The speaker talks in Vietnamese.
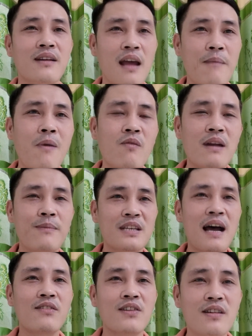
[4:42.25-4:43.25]
để mong làm
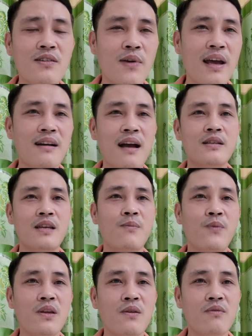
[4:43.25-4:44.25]
sao cho sức khỏe ca sĩ
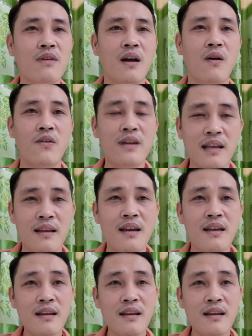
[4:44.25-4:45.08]
Phi Nhung được ổn định